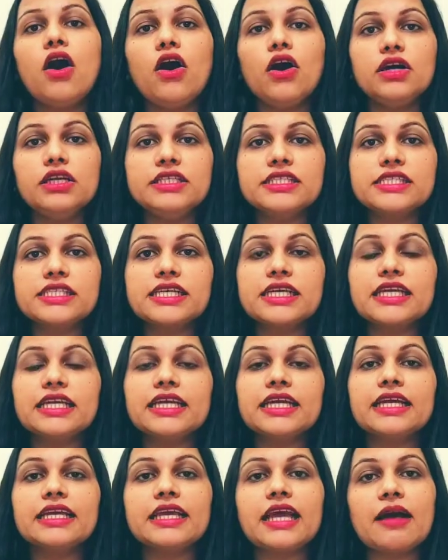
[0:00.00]
और इसके
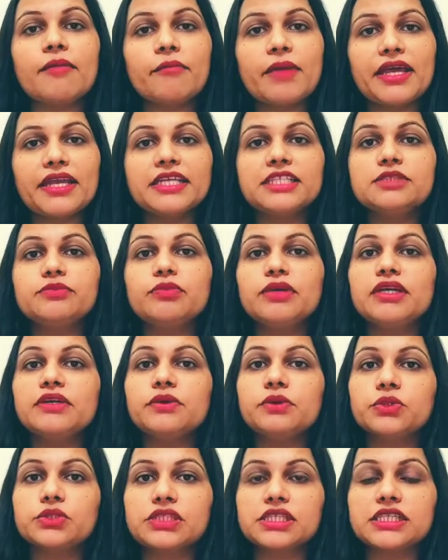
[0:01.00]
लिए क्या
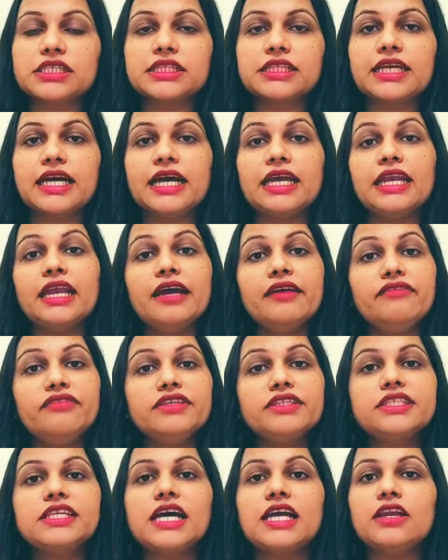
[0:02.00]
मैनेजमेंट हो सकता है लाइफ
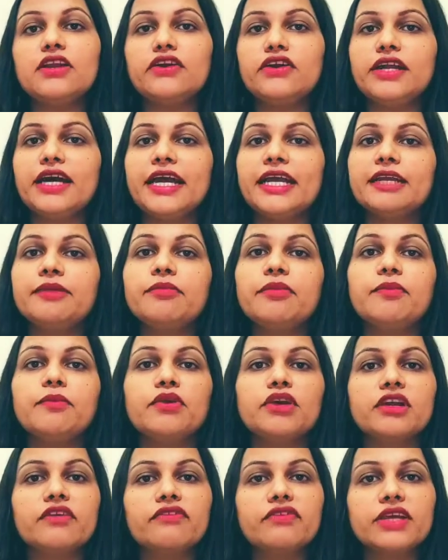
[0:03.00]
स्टाइल और डाइट में
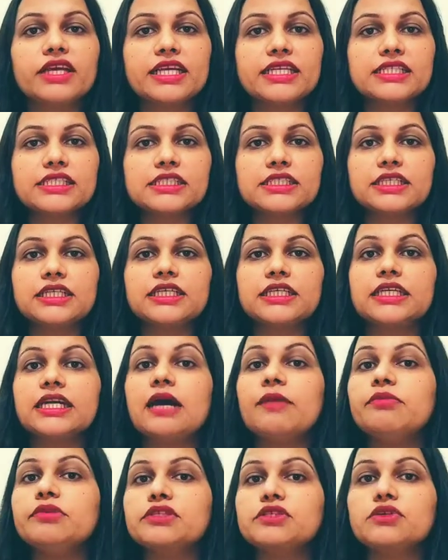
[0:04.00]
मॉडिफिकेशन करके
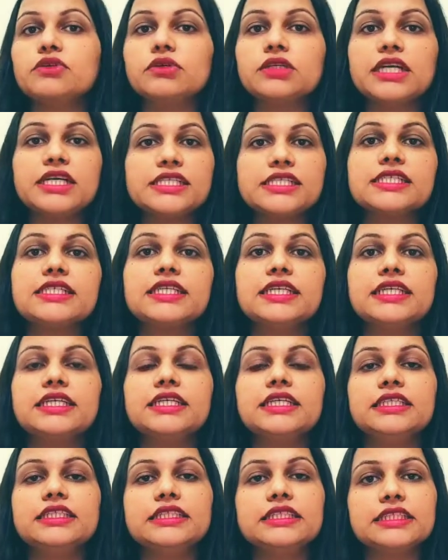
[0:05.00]
आप इसको कैसे ठीक
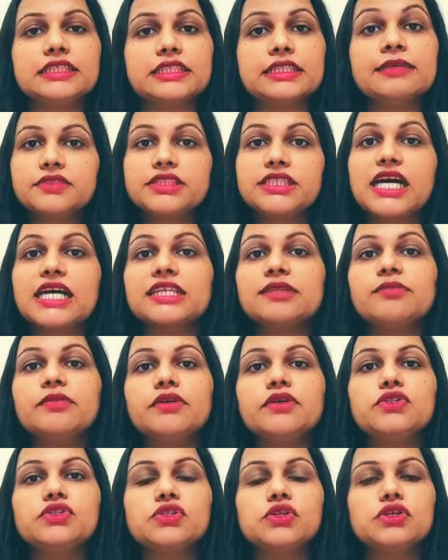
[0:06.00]
कर सकते हैं साथ
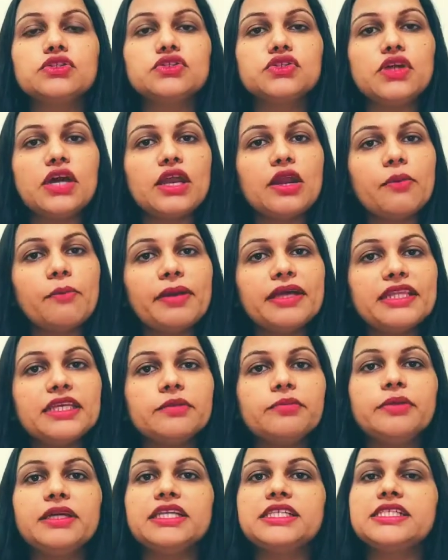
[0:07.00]
में कुछ लोग जो
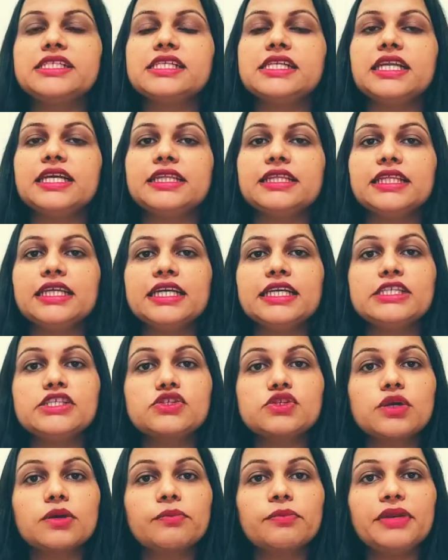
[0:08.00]
एलोपैथिक मेडिसिन लेते हैं
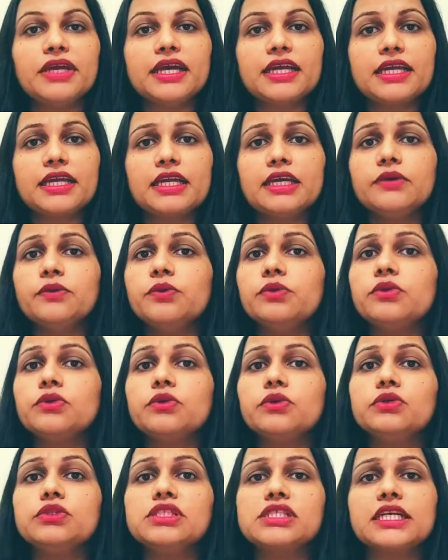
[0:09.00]
इंसोमिया के लिए
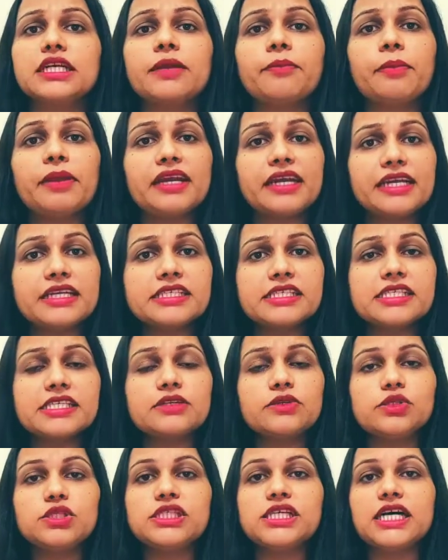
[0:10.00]
उनको उसकी
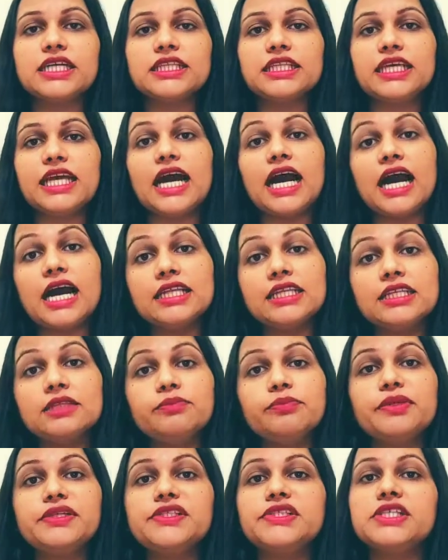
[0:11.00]
डिपेंडेंसी हो जाती है
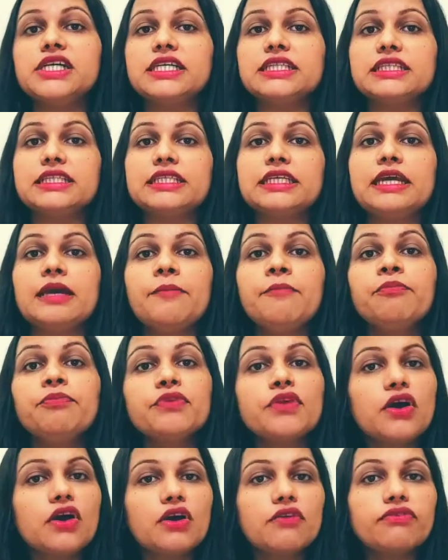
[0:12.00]
आदत पड़ जाती है
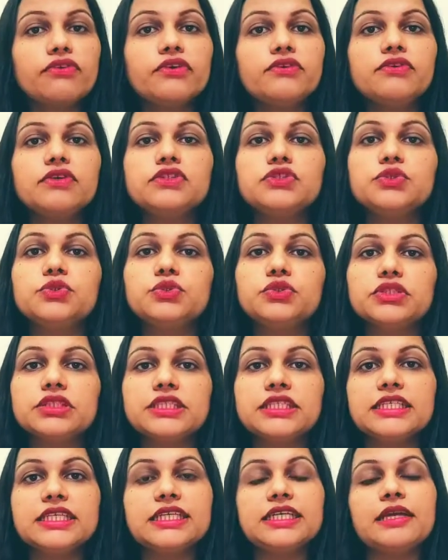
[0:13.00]
और फिर वो
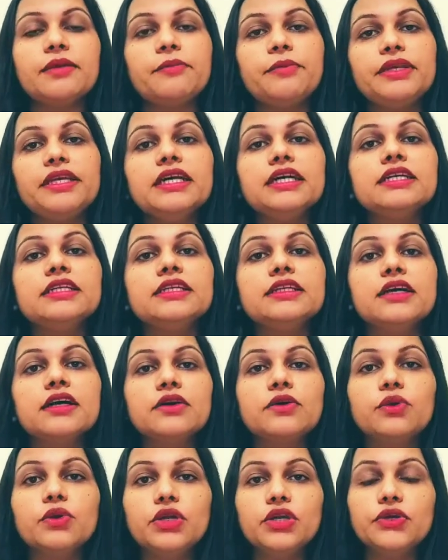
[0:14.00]
छूटती नहीं है बिना
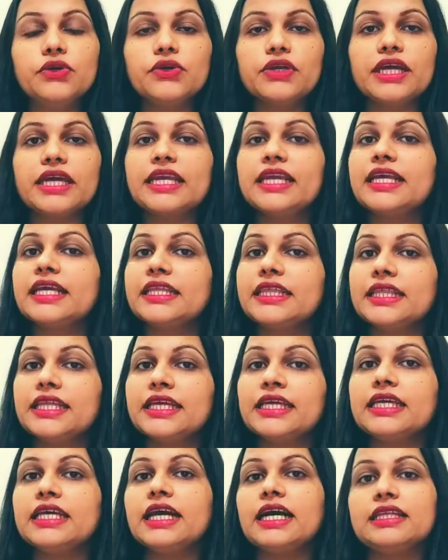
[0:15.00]
गोलियों के नींद
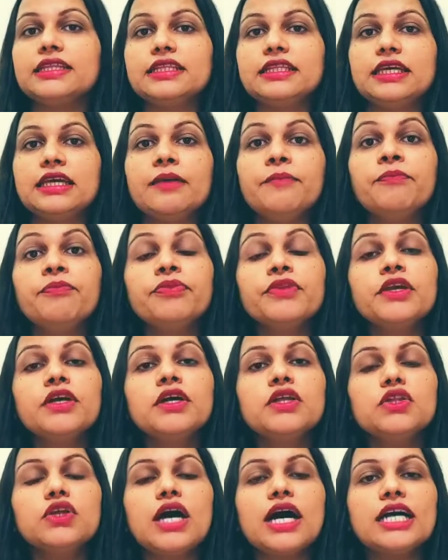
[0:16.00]
नहीं आती है
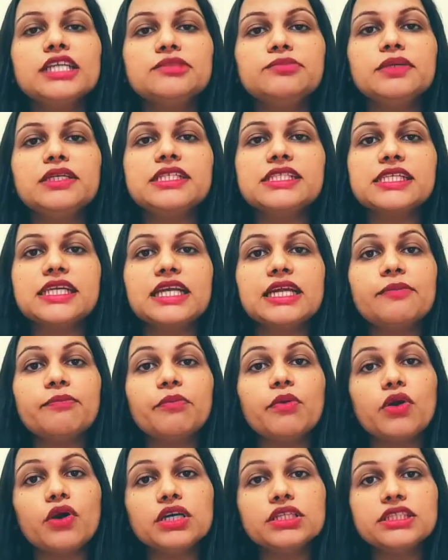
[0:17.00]
तो आज मैं इसके लिए
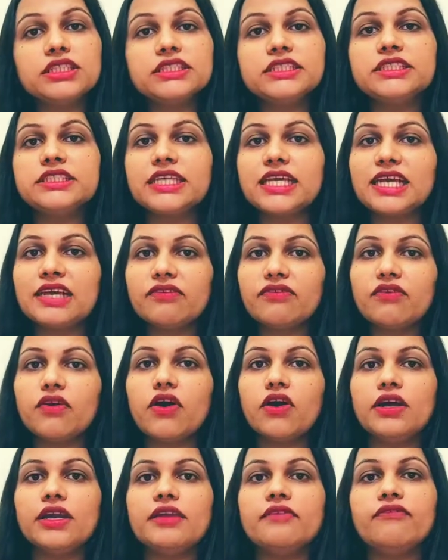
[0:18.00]
बहुत ही सेफ़
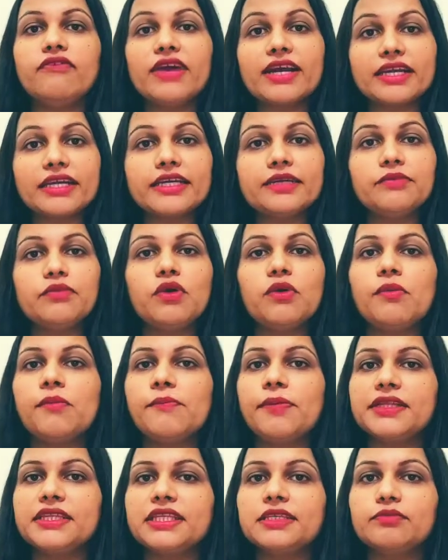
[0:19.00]
और इफ़ेक्टिव
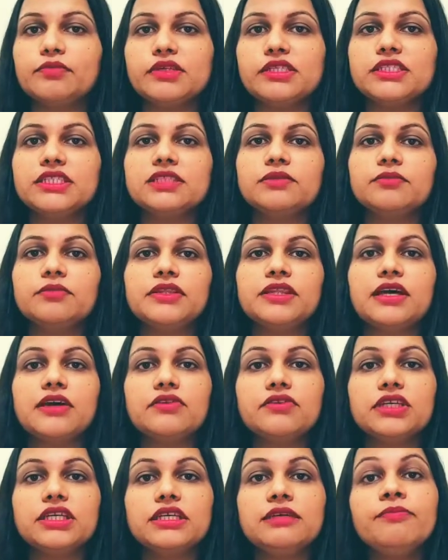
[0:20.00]
होम्योपैथिक मेडिसिन
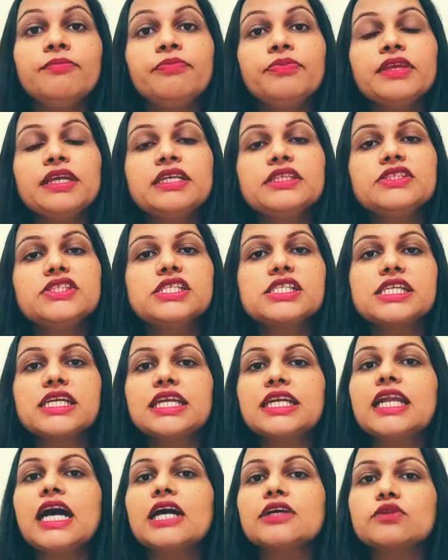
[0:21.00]
बताऊँगी
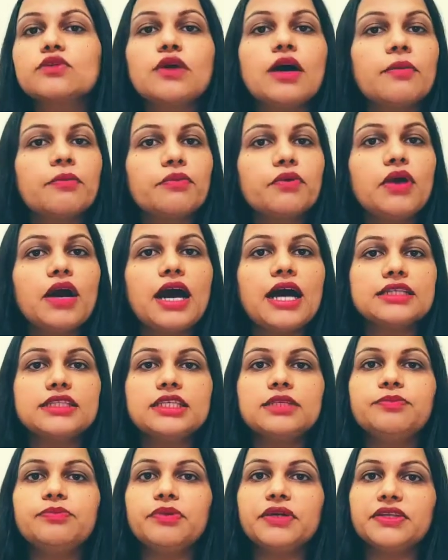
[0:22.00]
जिसकी ना तो आपको
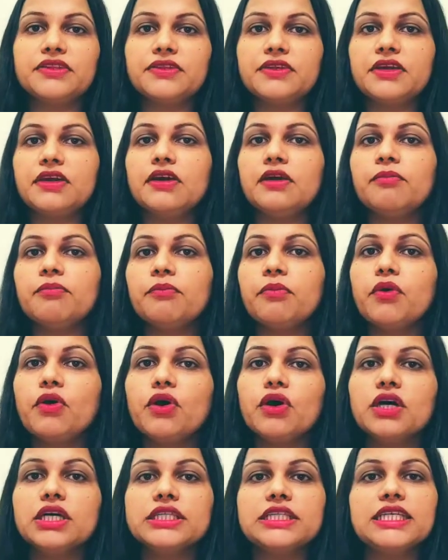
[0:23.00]
आदत पड़ती है और
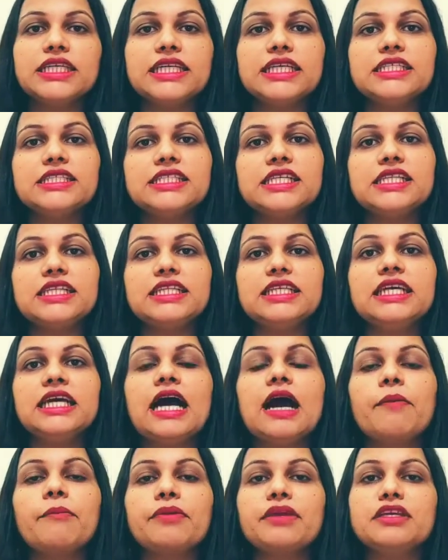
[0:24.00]
बहुत ही जल्दी
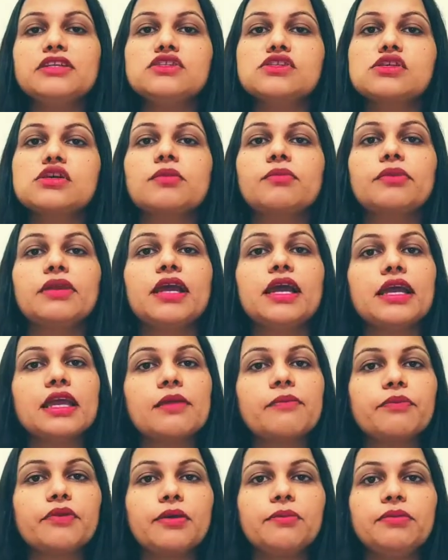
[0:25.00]
आपकी इंसोमिया
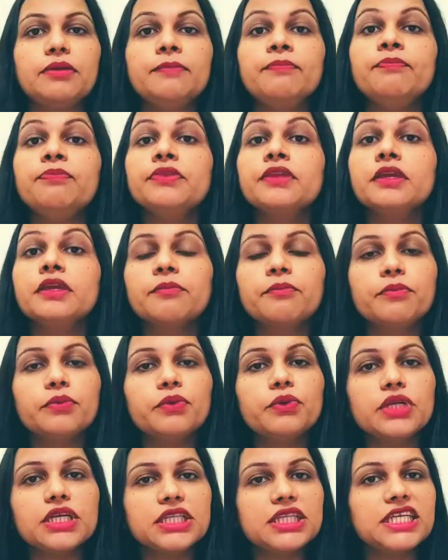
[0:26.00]
की प्रॉब्लम
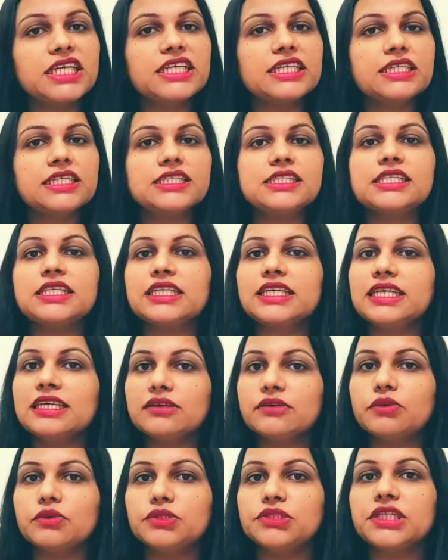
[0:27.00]
पूरी तरीके से
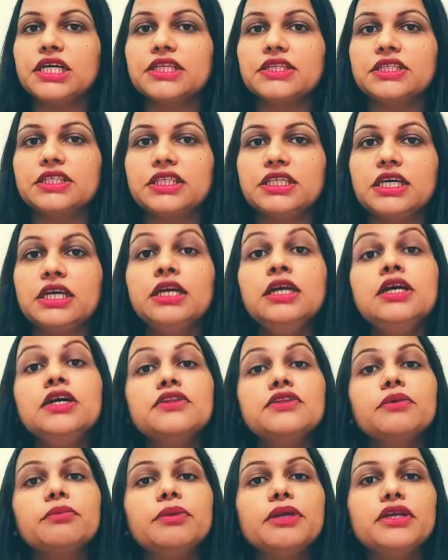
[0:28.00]
ठीक हो जाती है
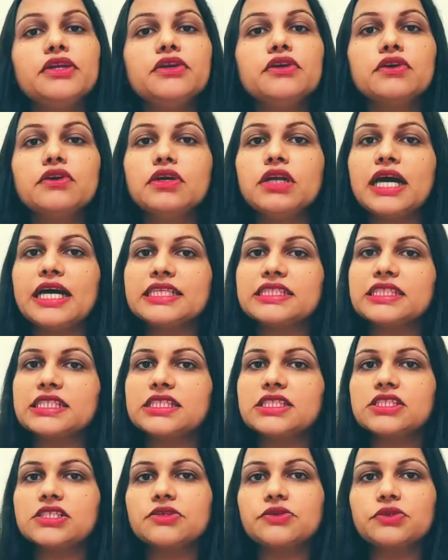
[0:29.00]
तो वीडियो को लास्ट
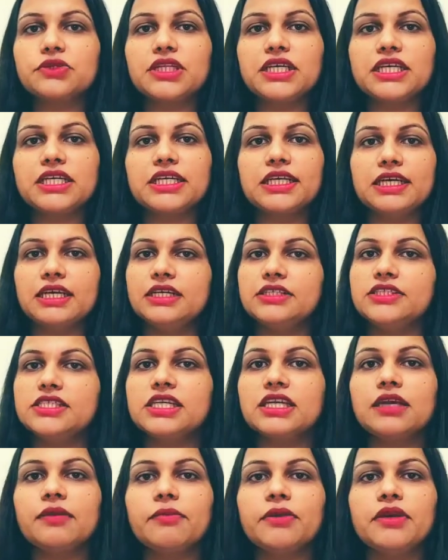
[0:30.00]
तक ज़रूर देखिएगा
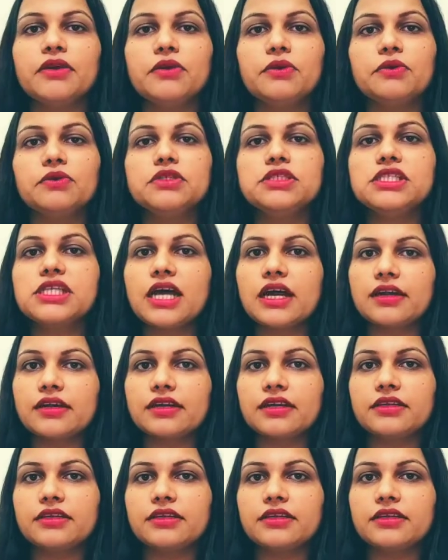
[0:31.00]
चलिए वीडियो को स्टार्ट